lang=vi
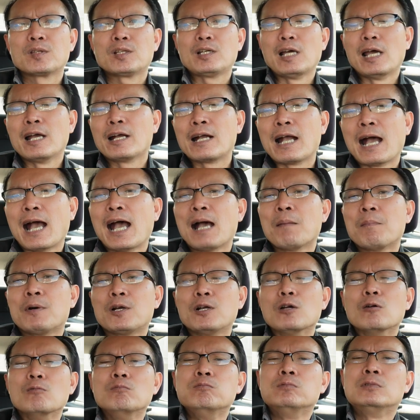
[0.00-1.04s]
kể cả mà
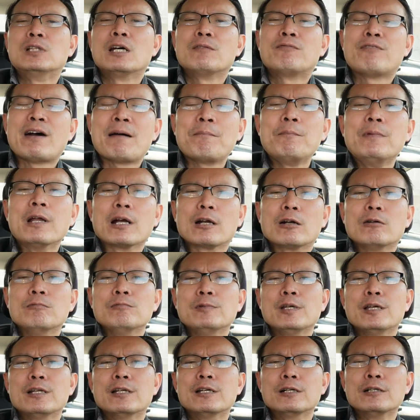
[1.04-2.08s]
đụng tới pháp lực cũng
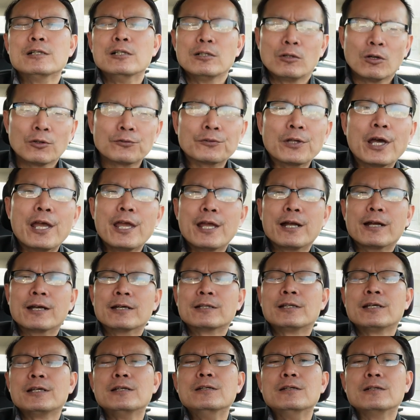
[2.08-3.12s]
vậy đó người có tiền
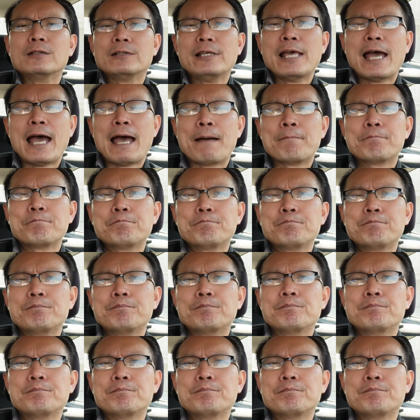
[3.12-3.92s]
thì được giảm